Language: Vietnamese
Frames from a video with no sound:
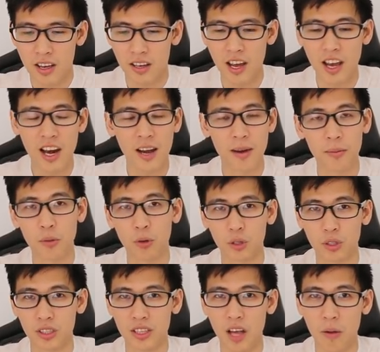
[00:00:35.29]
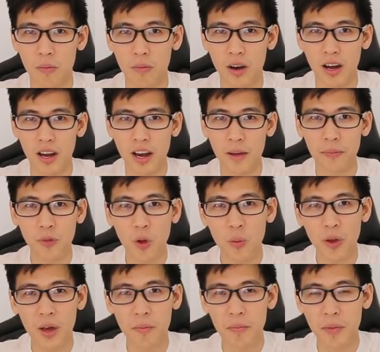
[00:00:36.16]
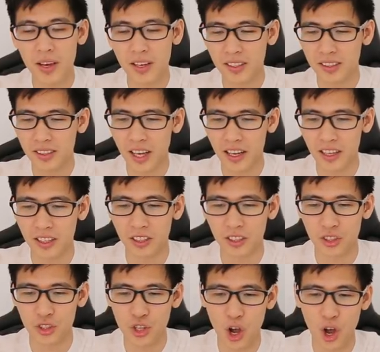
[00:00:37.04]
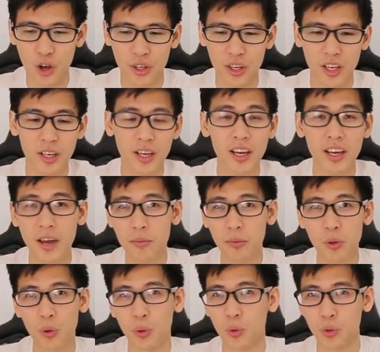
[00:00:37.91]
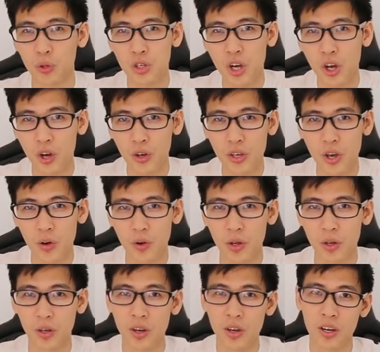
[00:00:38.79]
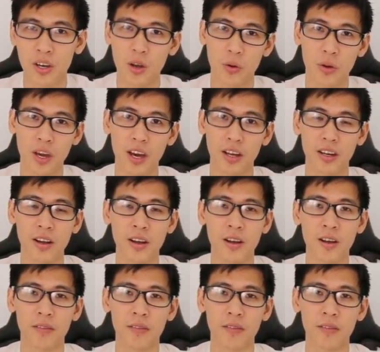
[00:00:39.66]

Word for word: Đây là một dòng uh, laptop gaming dành cho những cái game thủ chưa có nhiều điều, điều kiện.